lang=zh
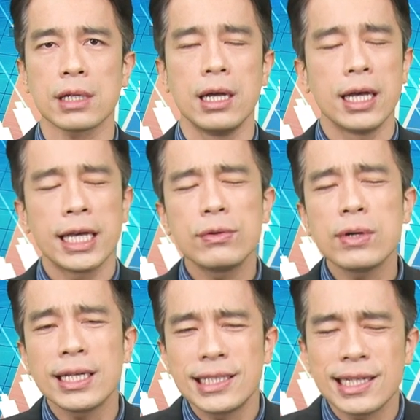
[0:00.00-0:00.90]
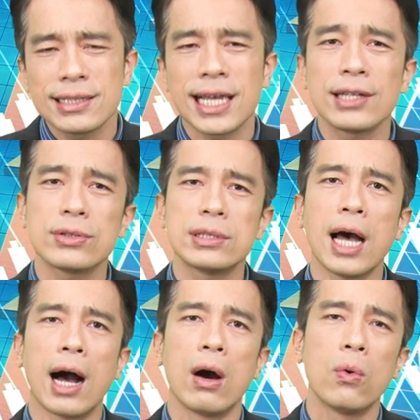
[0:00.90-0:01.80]
因为现在就是
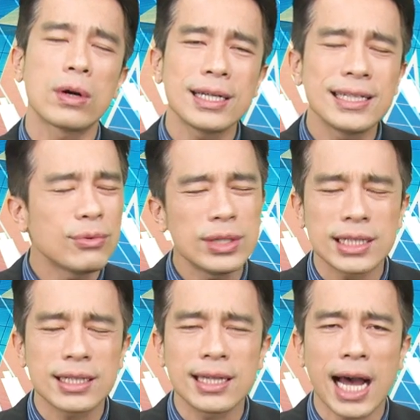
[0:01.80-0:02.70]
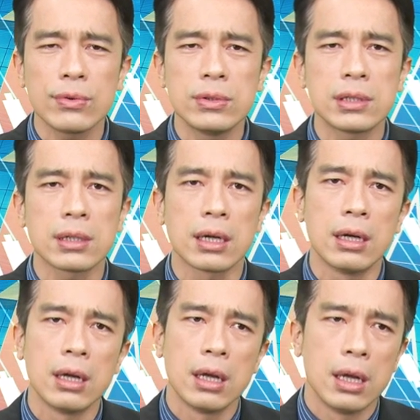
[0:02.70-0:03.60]
啊，我跟我已经跟大家预测了，
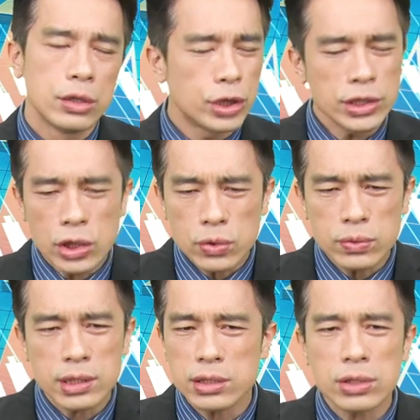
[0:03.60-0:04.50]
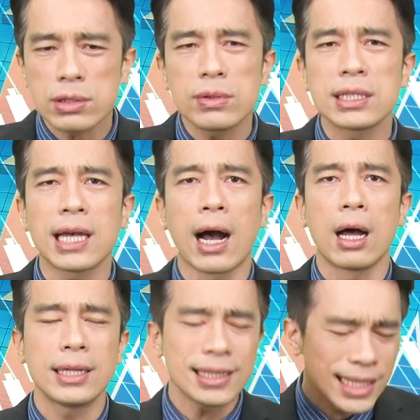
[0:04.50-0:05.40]
全球股市就是会涨。
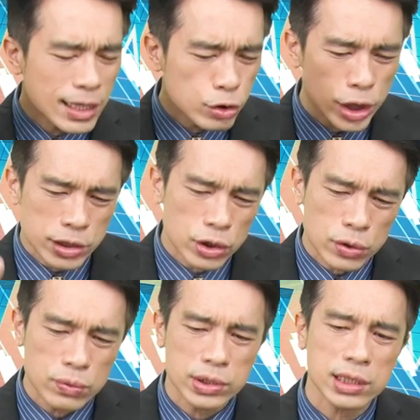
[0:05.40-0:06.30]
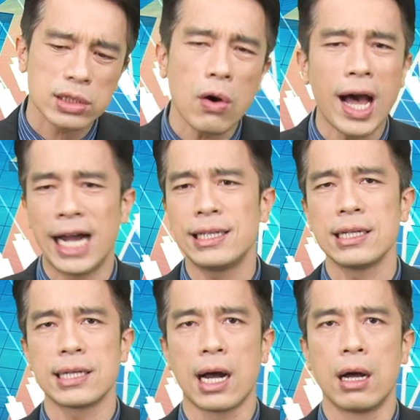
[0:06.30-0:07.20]
那既然全球股市都还在
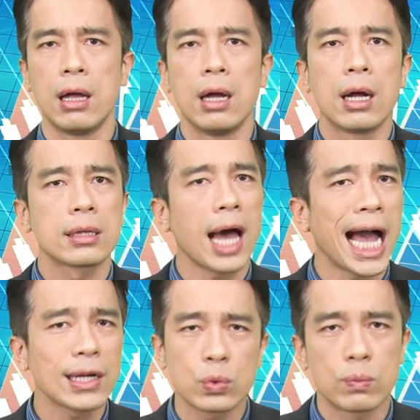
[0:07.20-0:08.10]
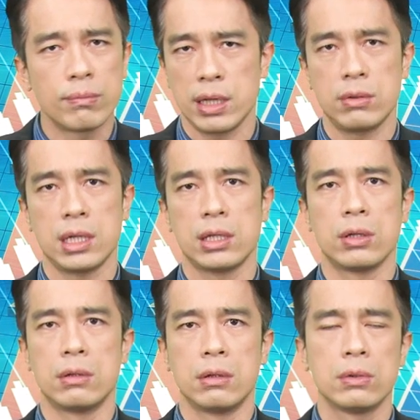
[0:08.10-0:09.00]
涨，台股没有理
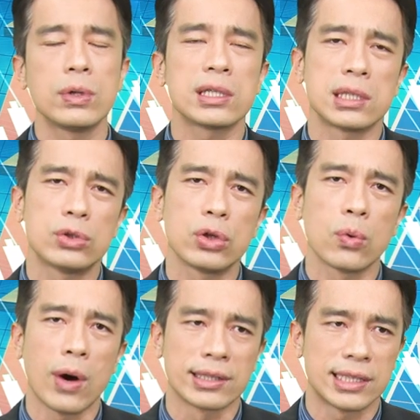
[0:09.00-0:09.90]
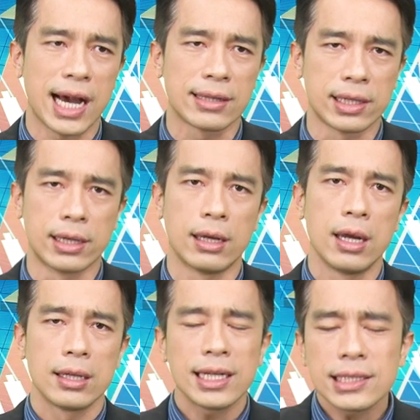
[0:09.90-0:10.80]
由会持续的往下跌。
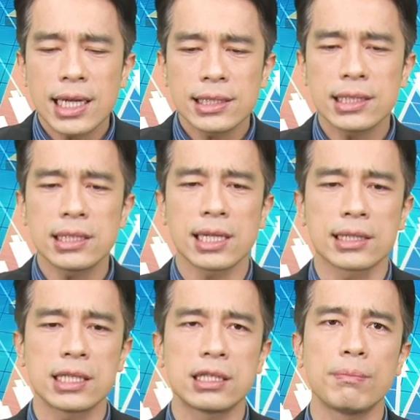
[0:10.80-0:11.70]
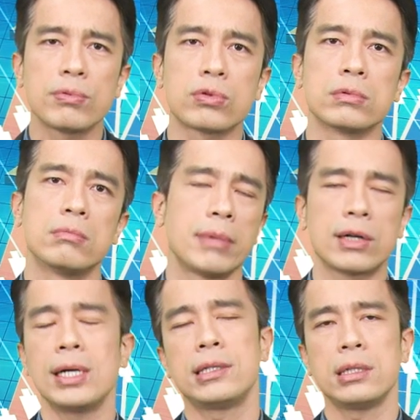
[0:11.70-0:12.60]
那现在市场信心不足，没
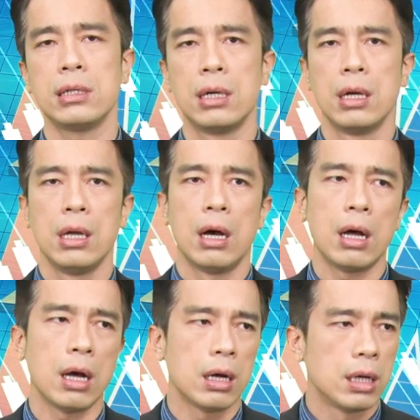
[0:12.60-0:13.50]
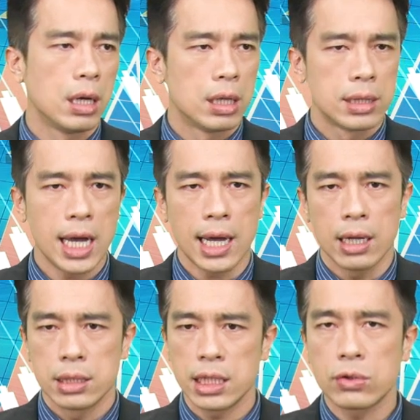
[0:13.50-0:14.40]
关系哦。那
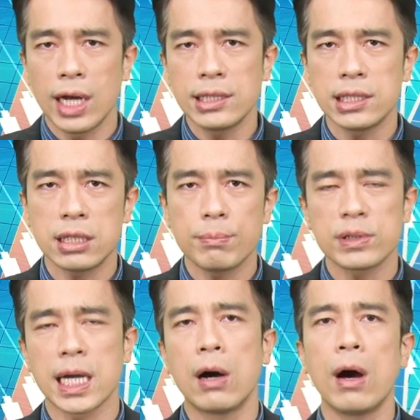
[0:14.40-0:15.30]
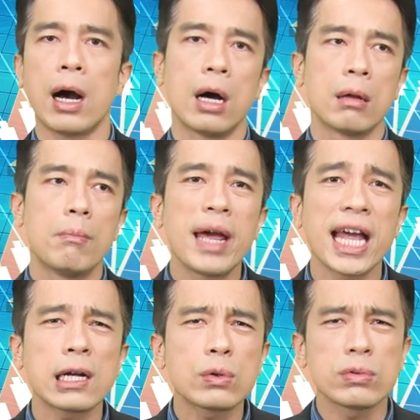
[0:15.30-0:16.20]
你国安基金不讲话，
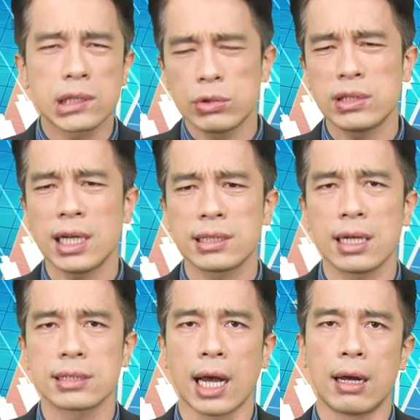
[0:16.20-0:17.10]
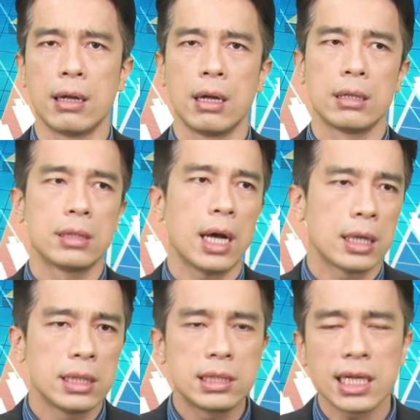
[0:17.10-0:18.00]
美股持续向上涨。那
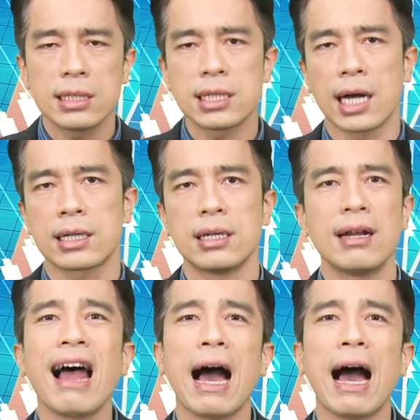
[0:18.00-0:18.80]
你今天涨可能拉